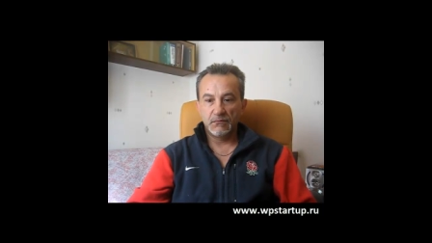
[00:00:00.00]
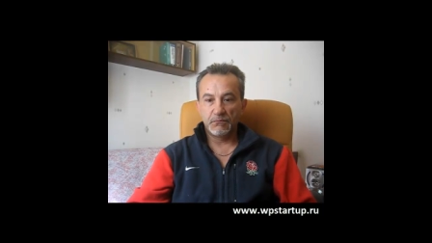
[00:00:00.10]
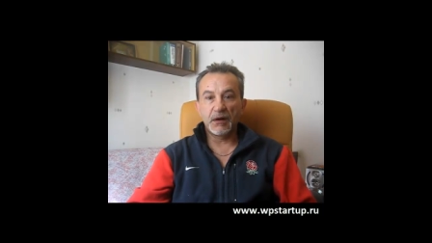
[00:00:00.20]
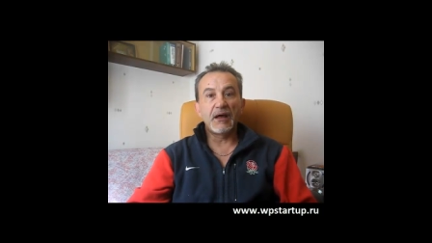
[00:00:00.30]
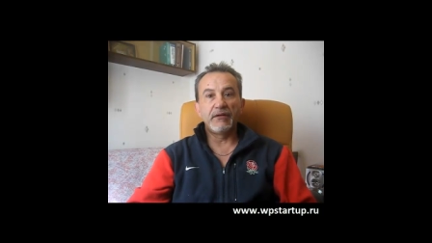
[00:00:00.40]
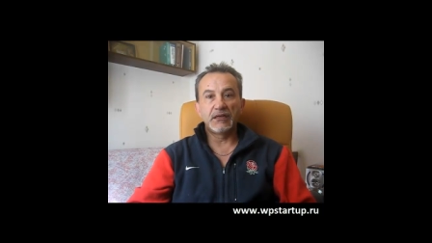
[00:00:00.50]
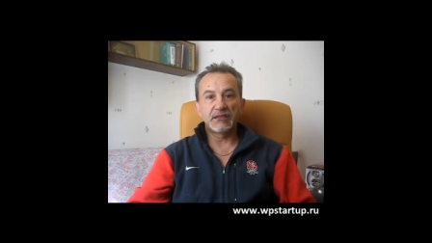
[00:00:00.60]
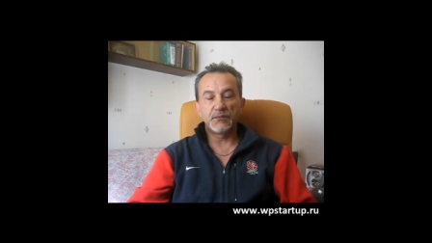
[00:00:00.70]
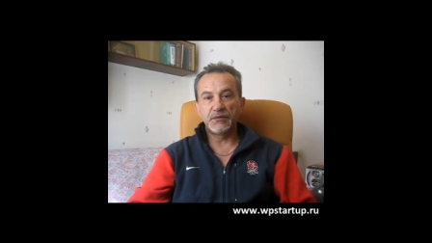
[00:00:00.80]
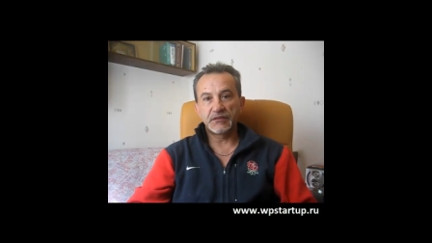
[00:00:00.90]
правильно
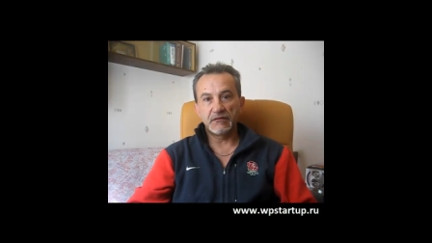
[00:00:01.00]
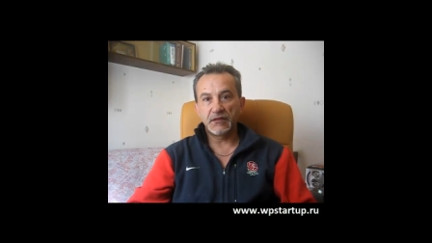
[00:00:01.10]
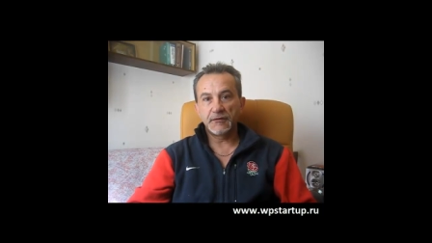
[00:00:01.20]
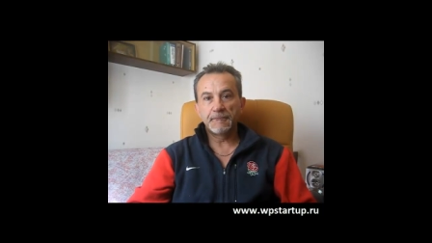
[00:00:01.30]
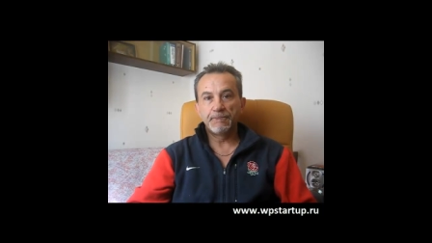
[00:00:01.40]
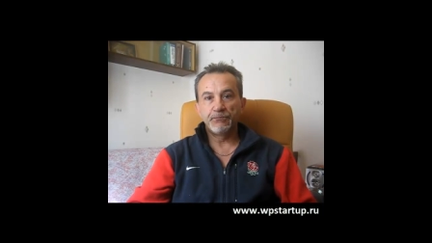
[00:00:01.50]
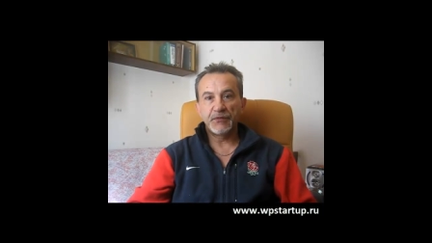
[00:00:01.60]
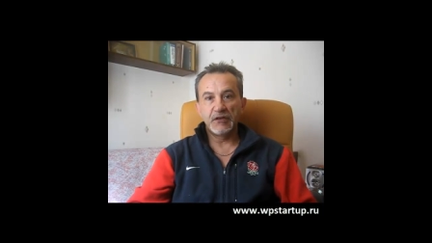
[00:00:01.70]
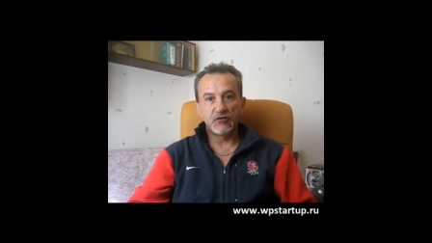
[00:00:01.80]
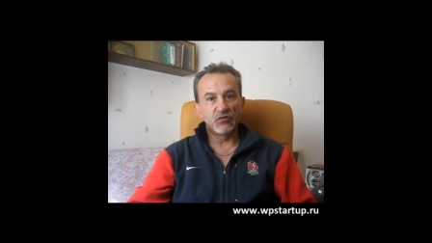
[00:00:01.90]
записывать
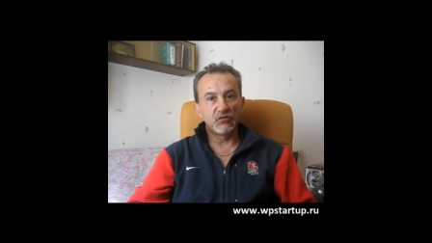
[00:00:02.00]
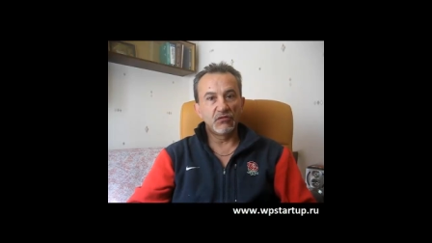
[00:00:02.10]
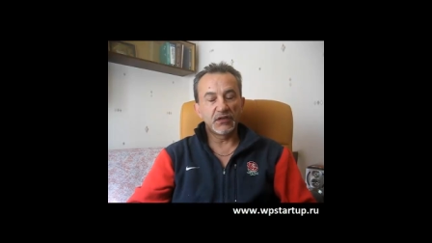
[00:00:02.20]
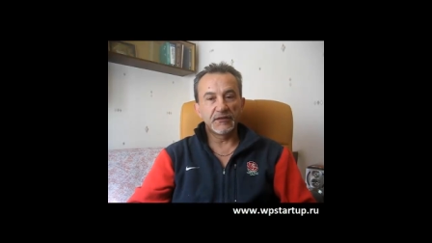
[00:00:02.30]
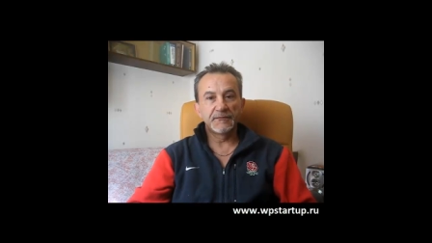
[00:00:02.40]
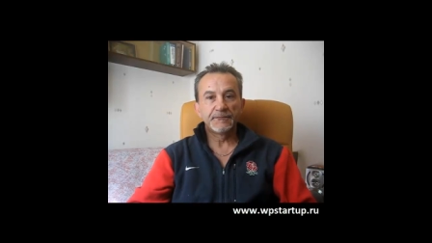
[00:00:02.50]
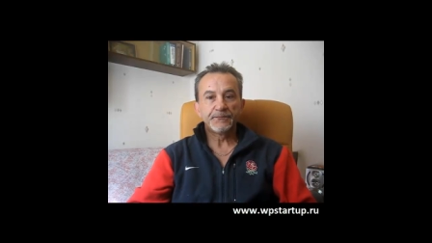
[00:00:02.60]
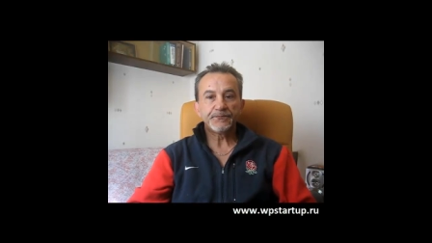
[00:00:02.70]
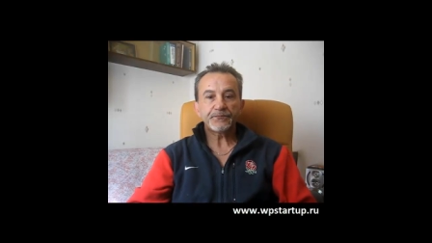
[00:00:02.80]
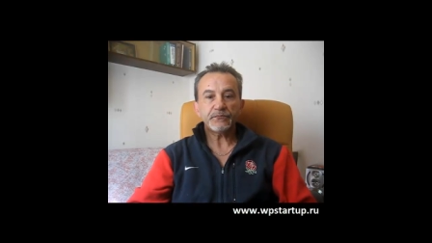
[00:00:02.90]
эти уроки
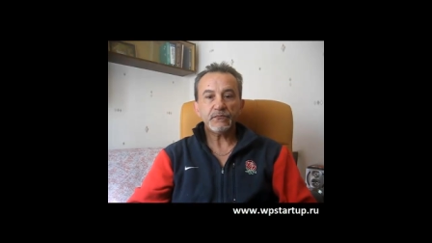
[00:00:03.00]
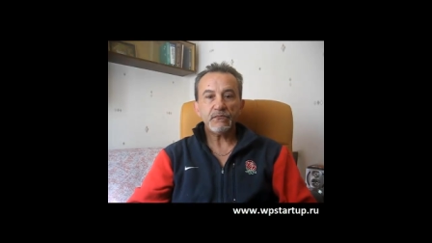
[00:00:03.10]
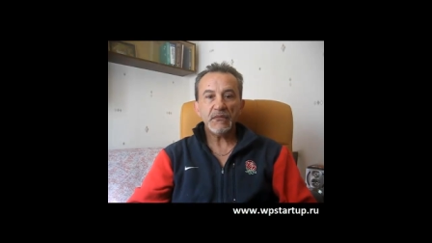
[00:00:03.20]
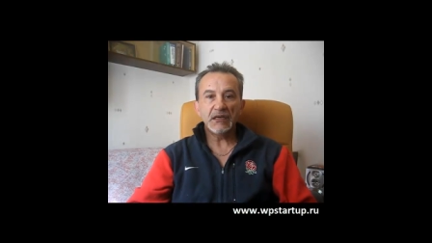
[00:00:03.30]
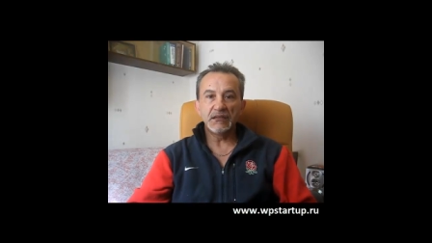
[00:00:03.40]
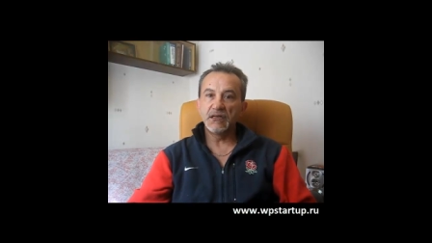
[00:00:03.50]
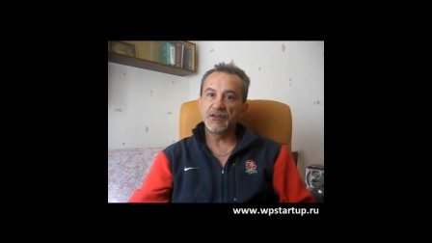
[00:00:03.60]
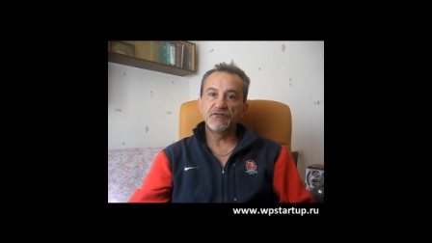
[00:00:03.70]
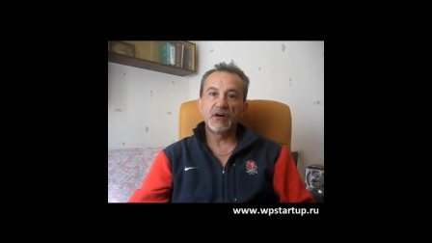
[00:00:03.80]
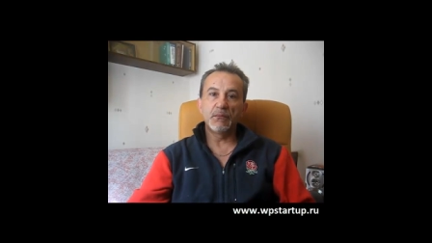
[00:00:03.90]
и
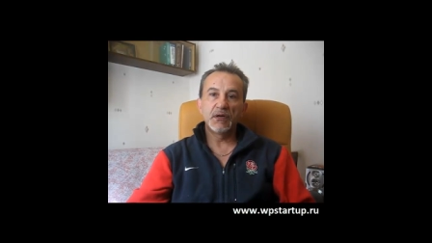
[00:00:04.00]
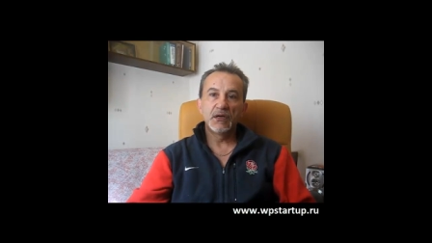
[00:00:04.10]
дать вам